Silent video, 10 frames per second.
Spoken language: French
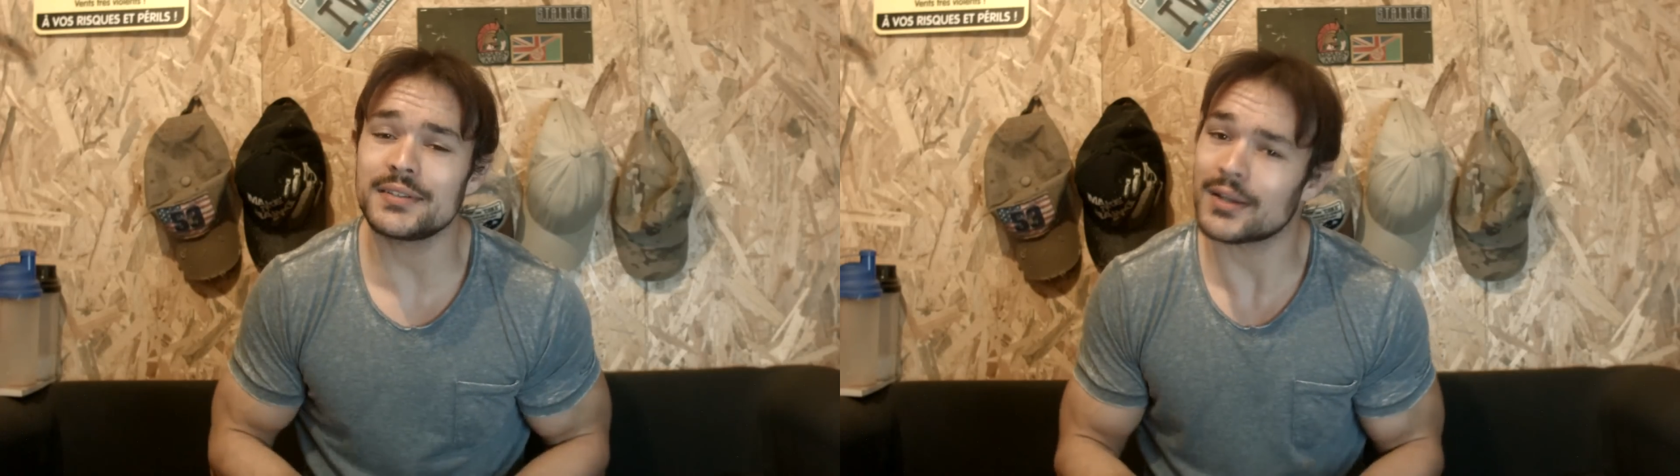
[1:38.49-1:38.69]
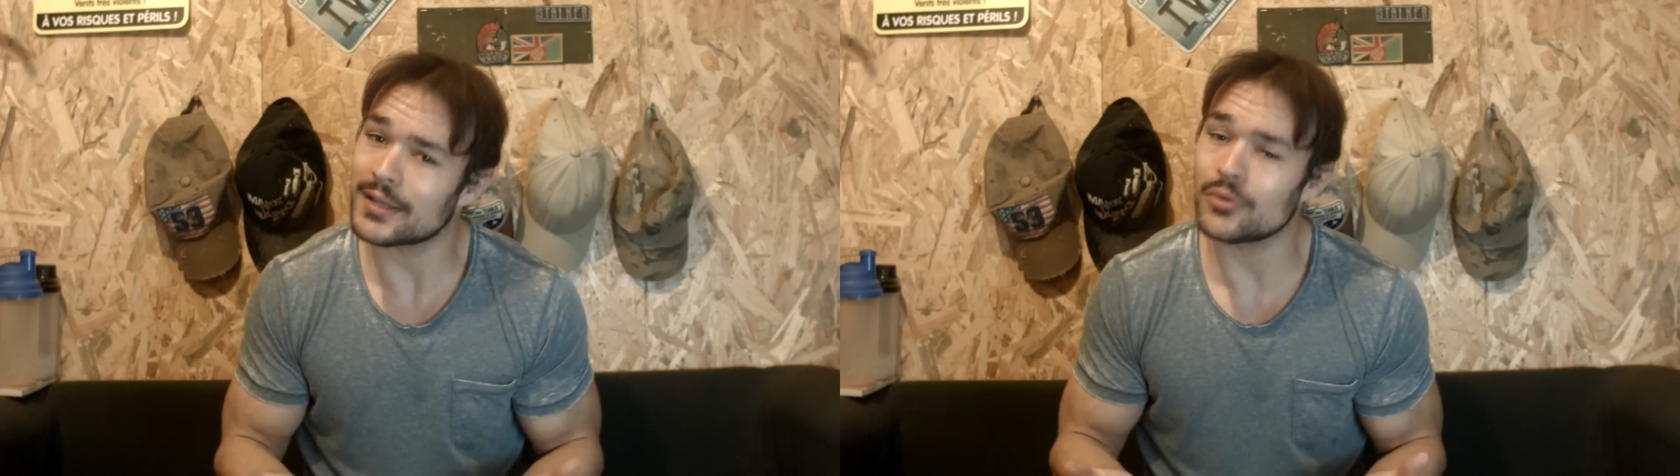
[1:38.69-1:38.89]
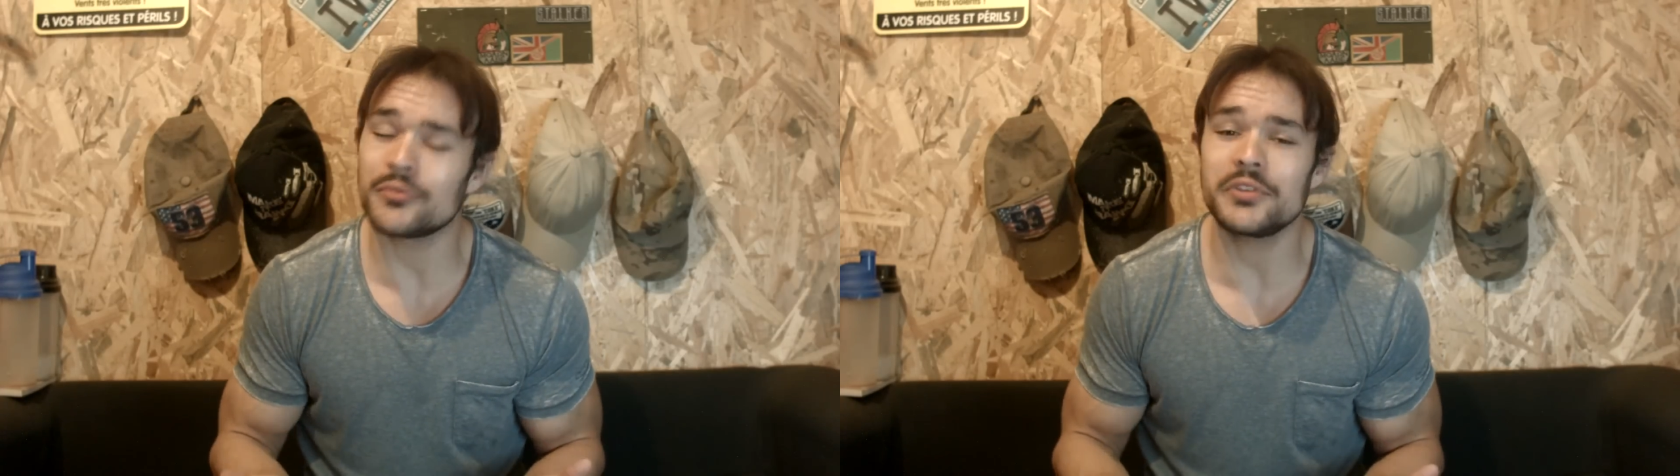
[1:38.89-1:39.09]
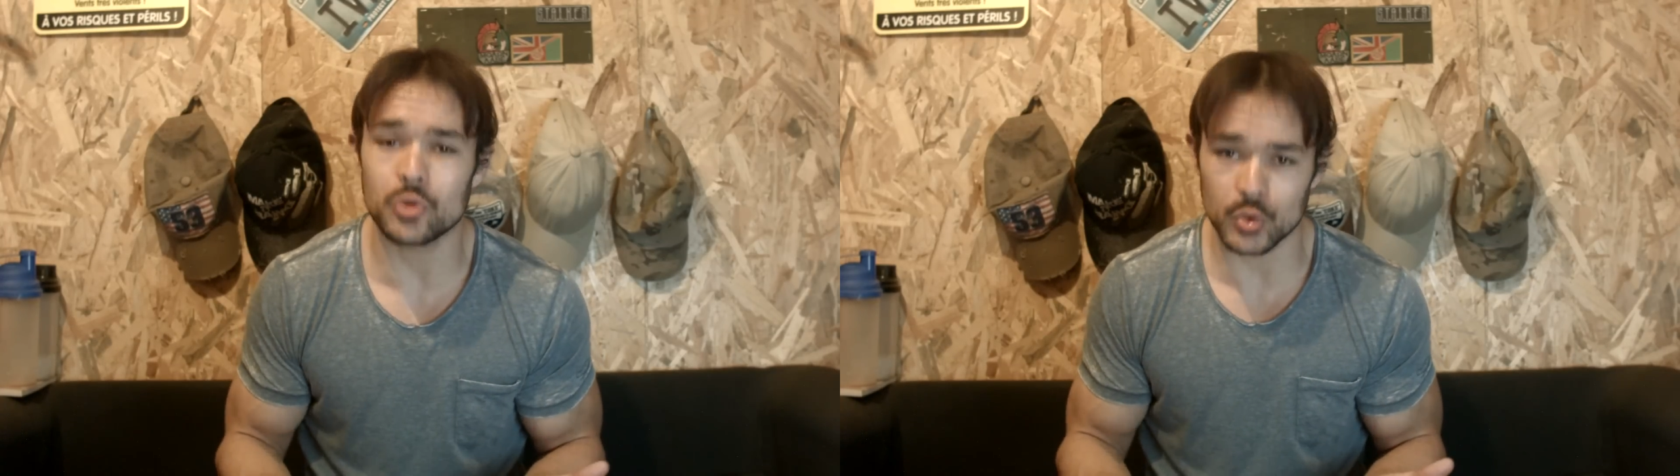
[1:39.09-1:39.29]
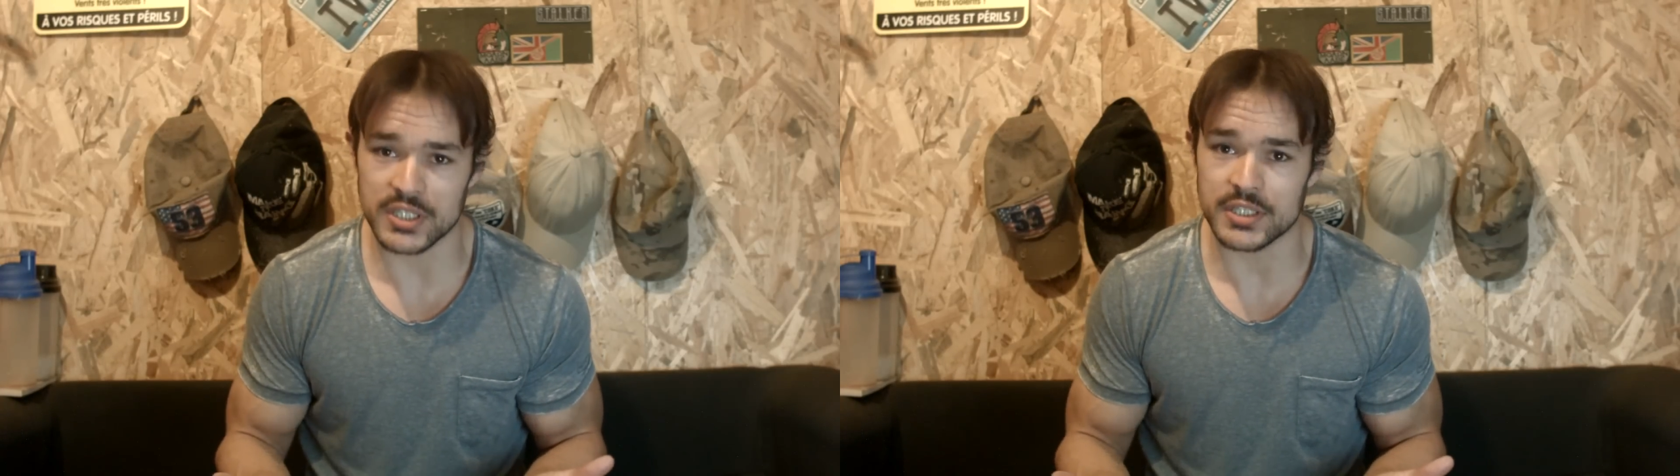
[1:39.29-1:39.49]
dans laquelle on vit
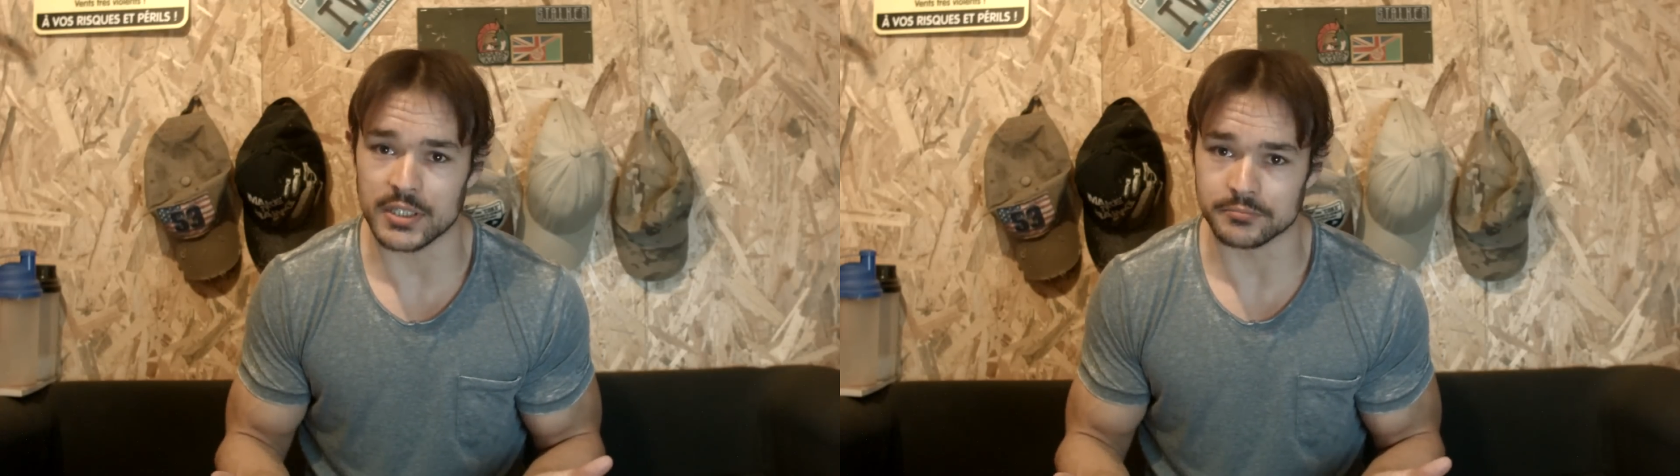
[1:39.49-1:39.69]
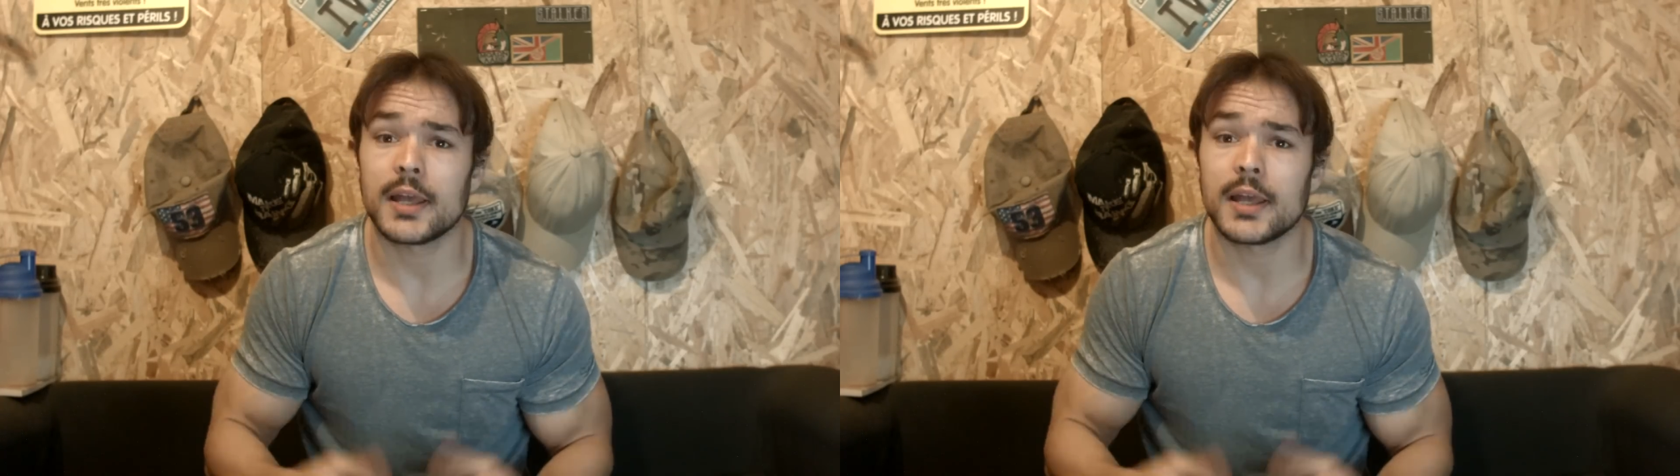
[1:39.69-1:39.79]
au quotidien.